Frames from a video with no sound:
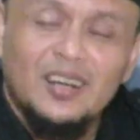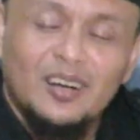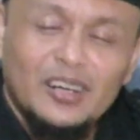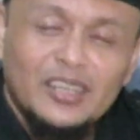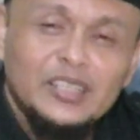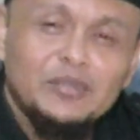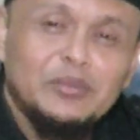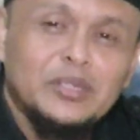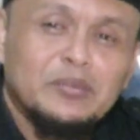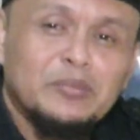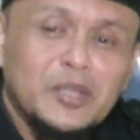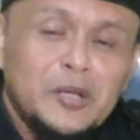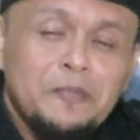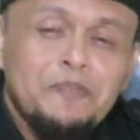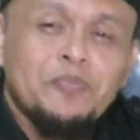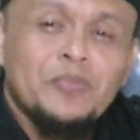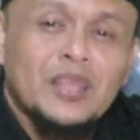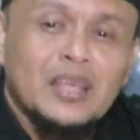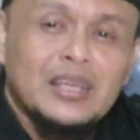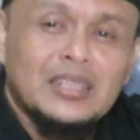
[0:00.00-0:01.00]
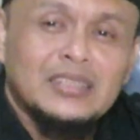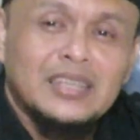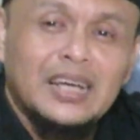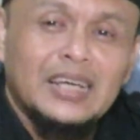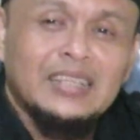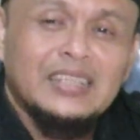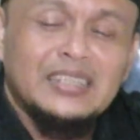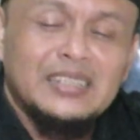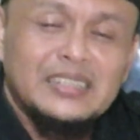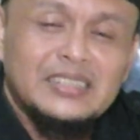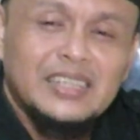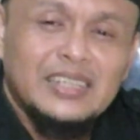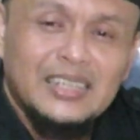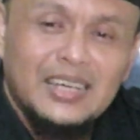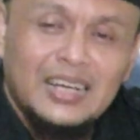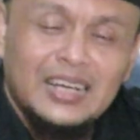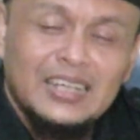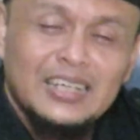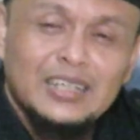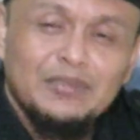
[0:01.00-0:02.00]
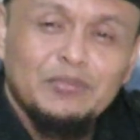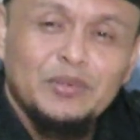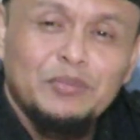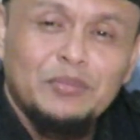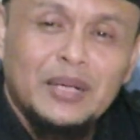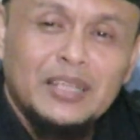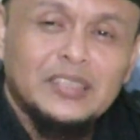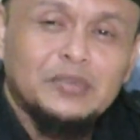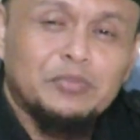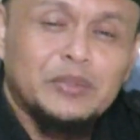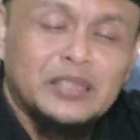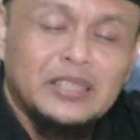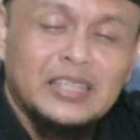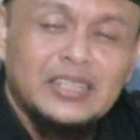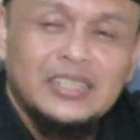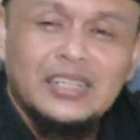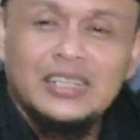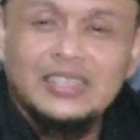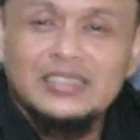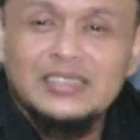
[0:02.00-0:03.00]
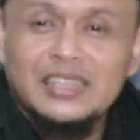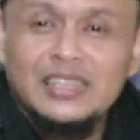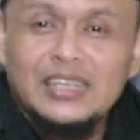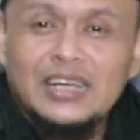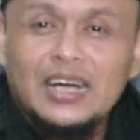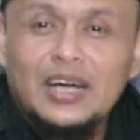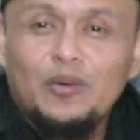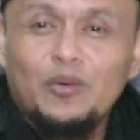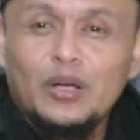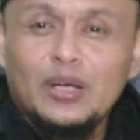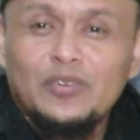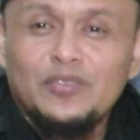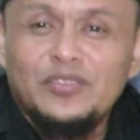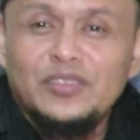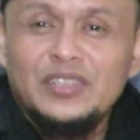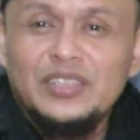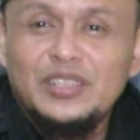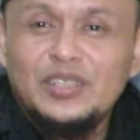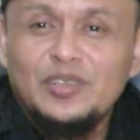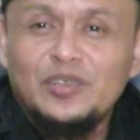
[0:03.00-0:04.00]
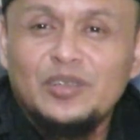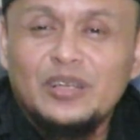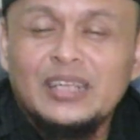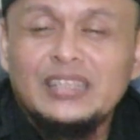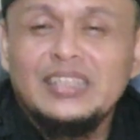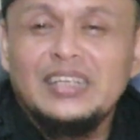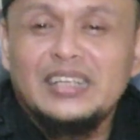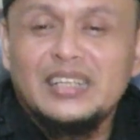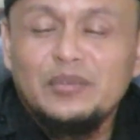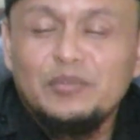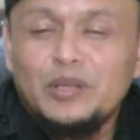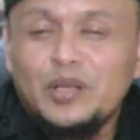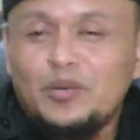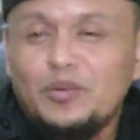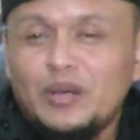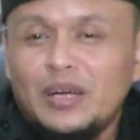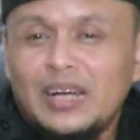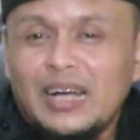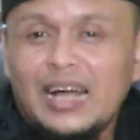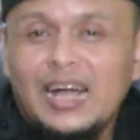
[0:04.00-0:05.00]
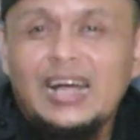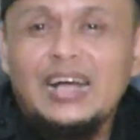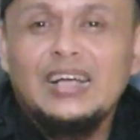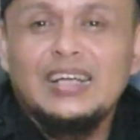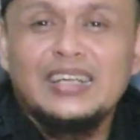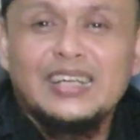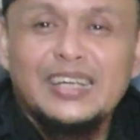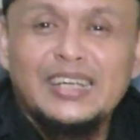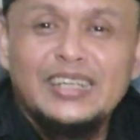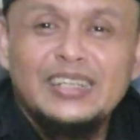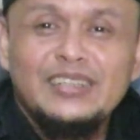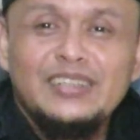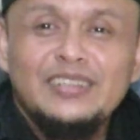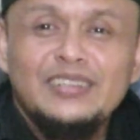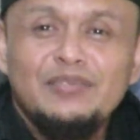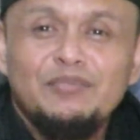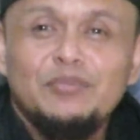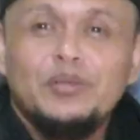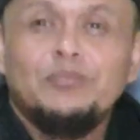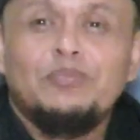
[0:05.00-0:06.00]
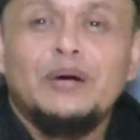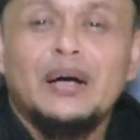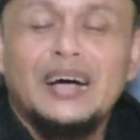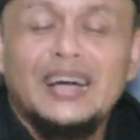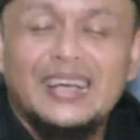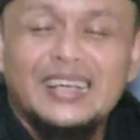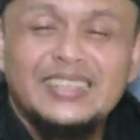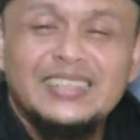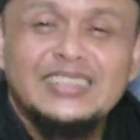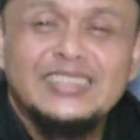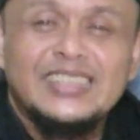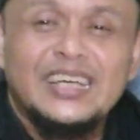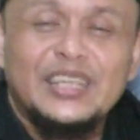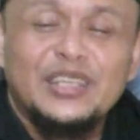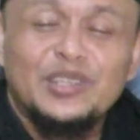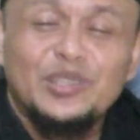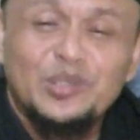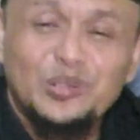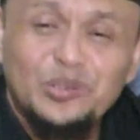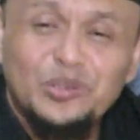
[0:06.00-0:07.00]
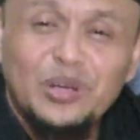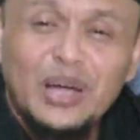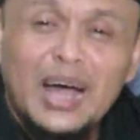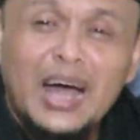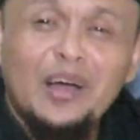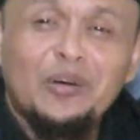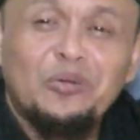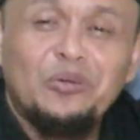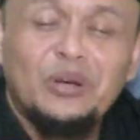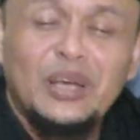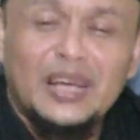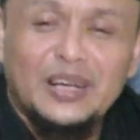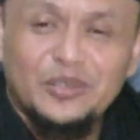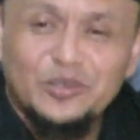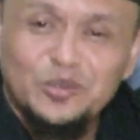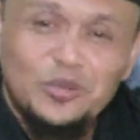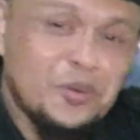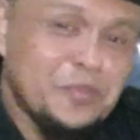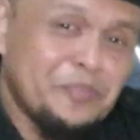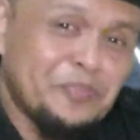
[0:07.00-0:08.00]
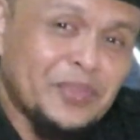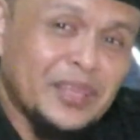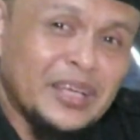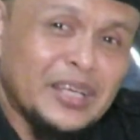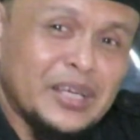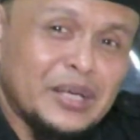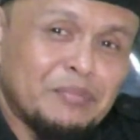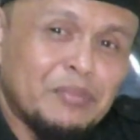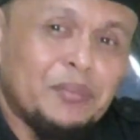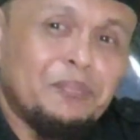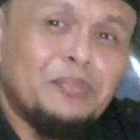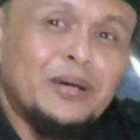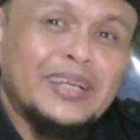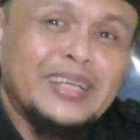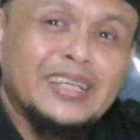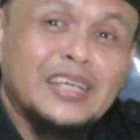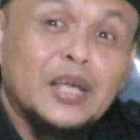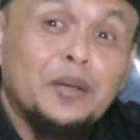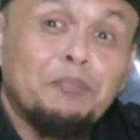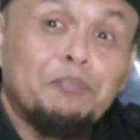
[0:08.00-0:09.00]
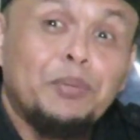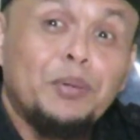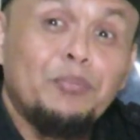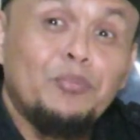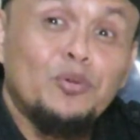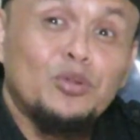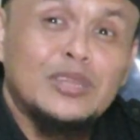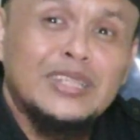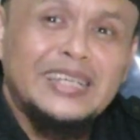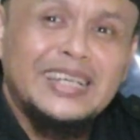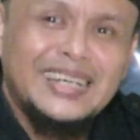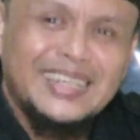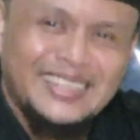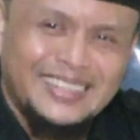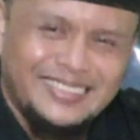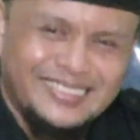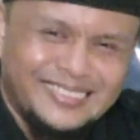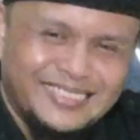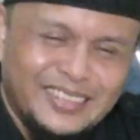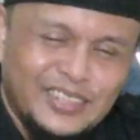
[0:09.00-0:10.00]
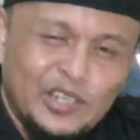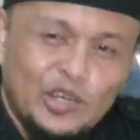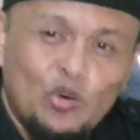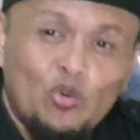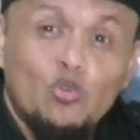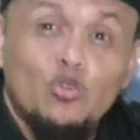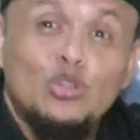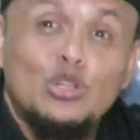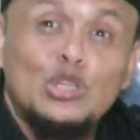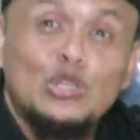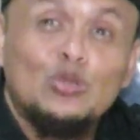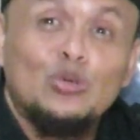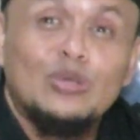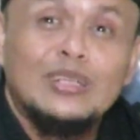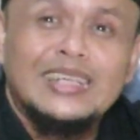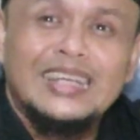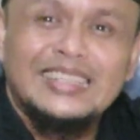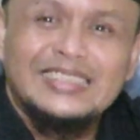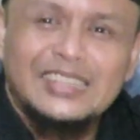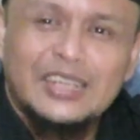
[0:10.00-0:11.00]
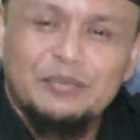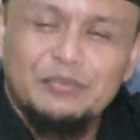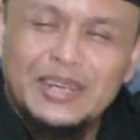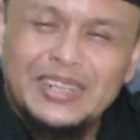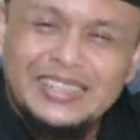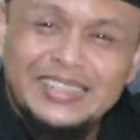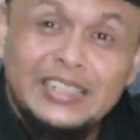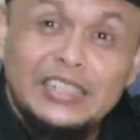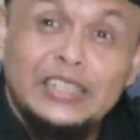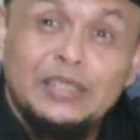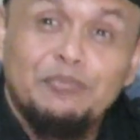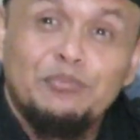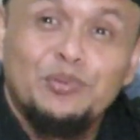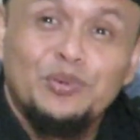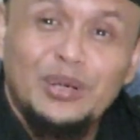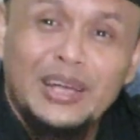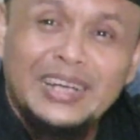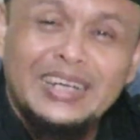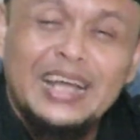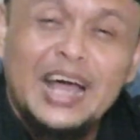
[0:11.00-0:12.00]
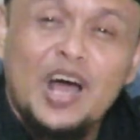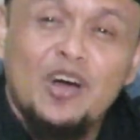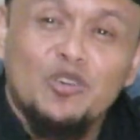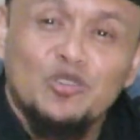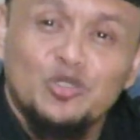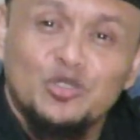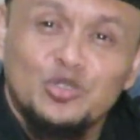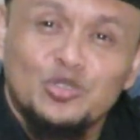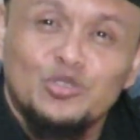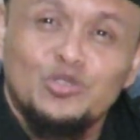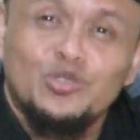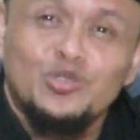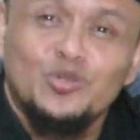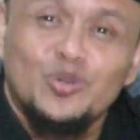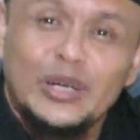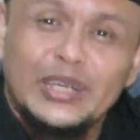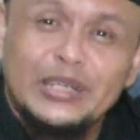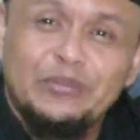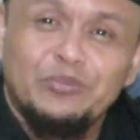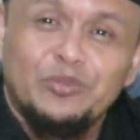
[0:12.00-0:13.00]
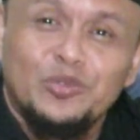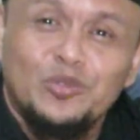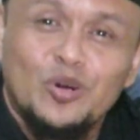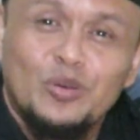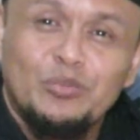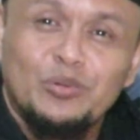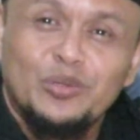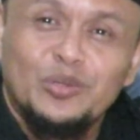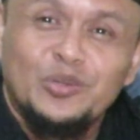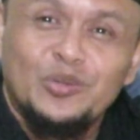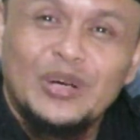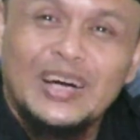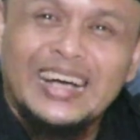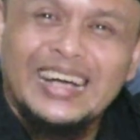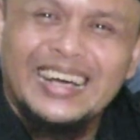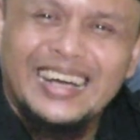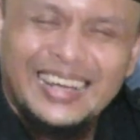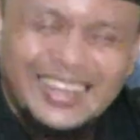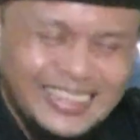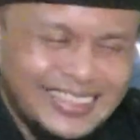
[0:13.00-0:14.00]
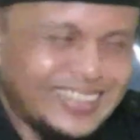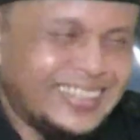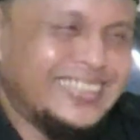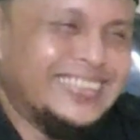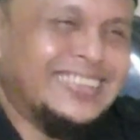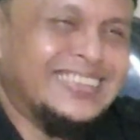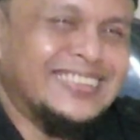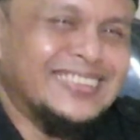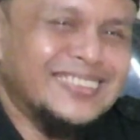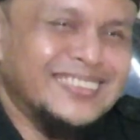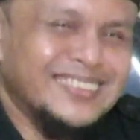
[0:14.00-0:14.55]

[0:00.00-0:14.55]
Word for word: Oke teman-teman, saat ini saya akan membahas seperti tadi yang saya awal video katakan bahwa akan membahas yaitu aku laku memberikan pemutihan untuk nasabahnya di bulan Agustus 2022. Hai.